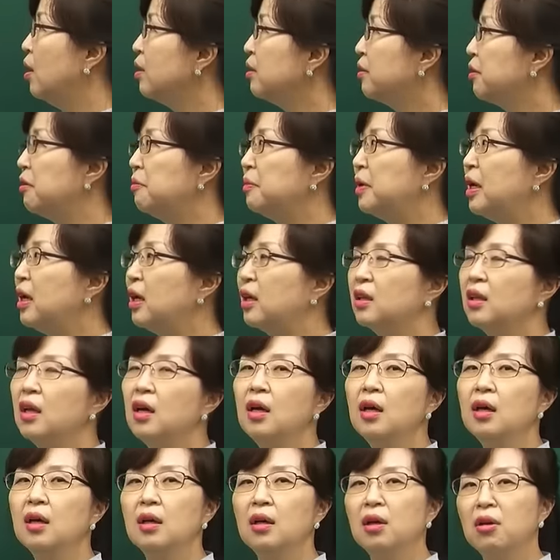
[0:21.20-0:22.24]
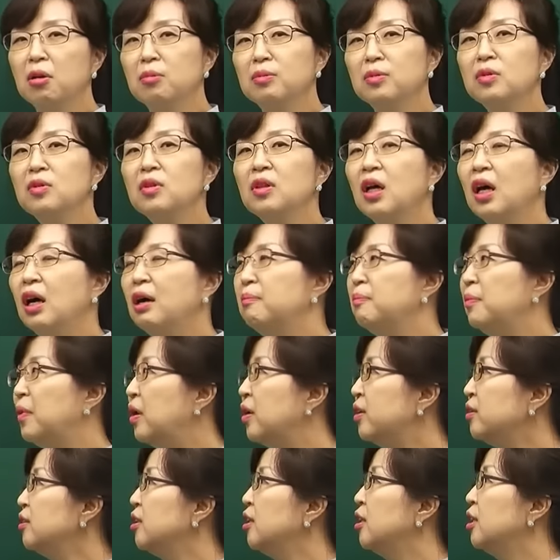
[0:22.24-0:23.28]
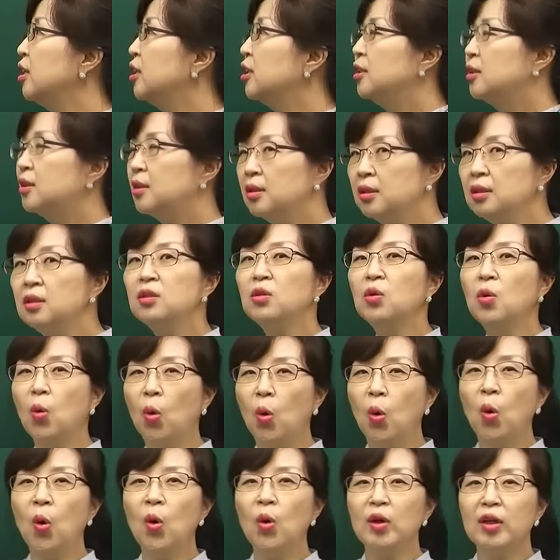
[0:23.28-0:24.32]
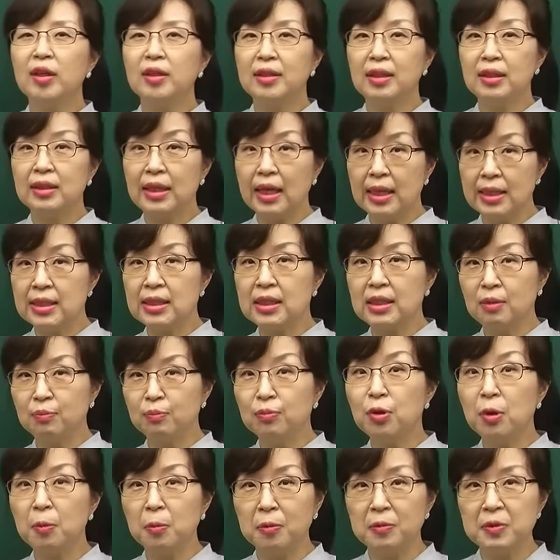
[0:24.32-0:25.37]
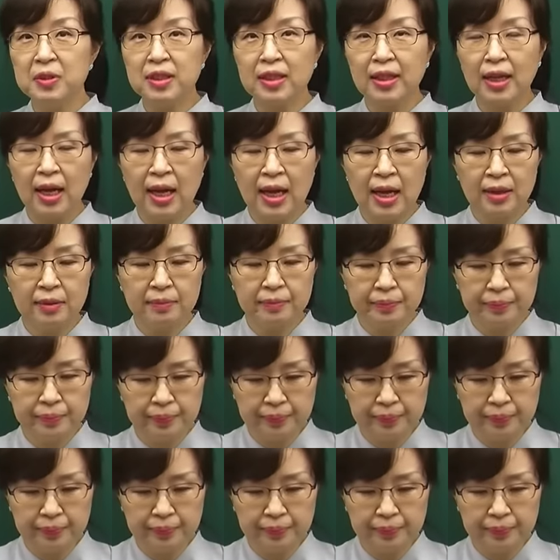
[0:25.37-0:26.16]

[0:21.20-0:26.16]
그러면 여러분 한번 듣고 일단 다시 풀어봅시다.